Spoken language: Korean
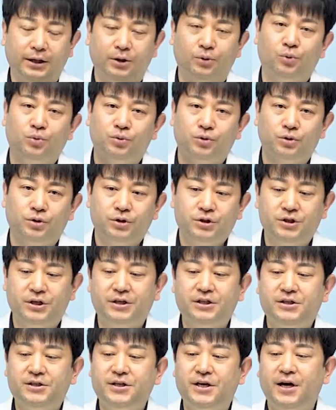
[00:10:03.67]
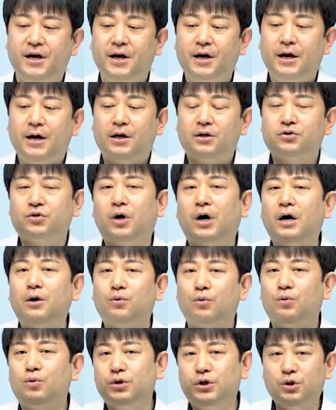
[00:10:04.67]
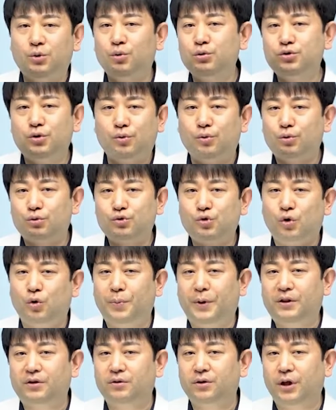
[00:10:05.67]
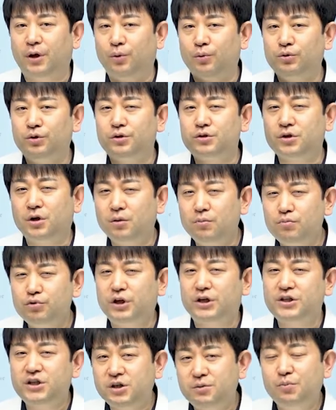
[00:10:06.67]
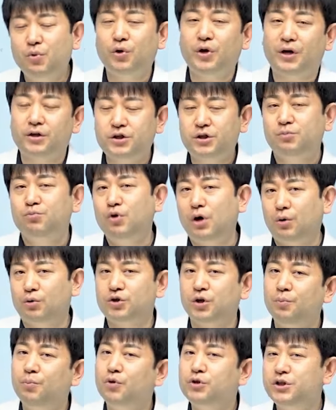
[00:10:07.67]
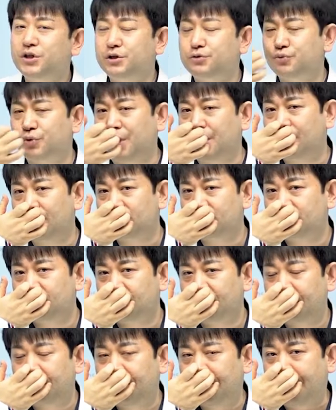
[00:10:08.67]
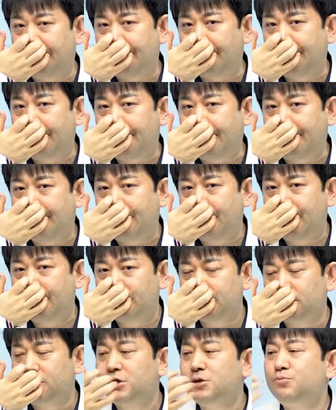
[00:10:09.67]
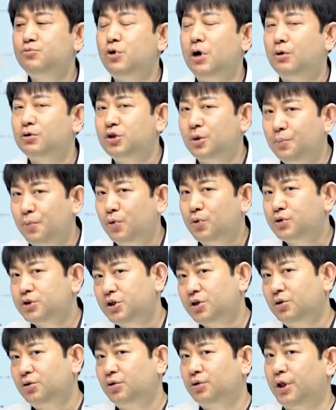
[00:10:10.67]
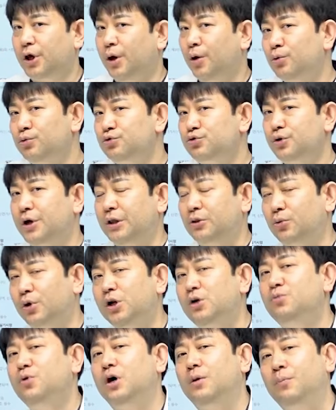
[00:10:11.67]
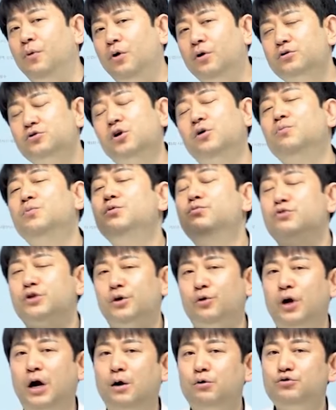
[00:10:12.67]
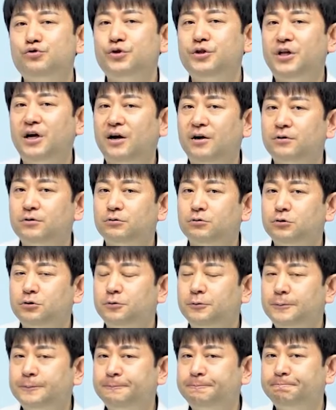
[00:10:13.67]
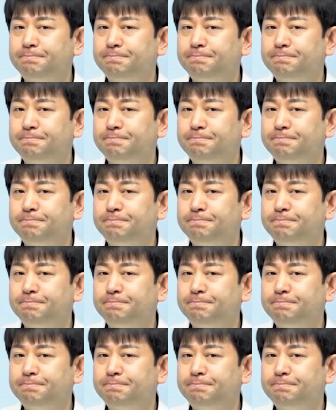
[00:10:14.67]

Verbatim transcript: 내용을 진짜 실제 저하고 이론적으로 수업했던 내용들을 전부 다 실목에, 실무하고 접목시킬 수가 있거든요. 그 실무하고 접목시켰던 내용 중에 또 일부가 뭐 정리 문제로 나올 수 있다는 거죠.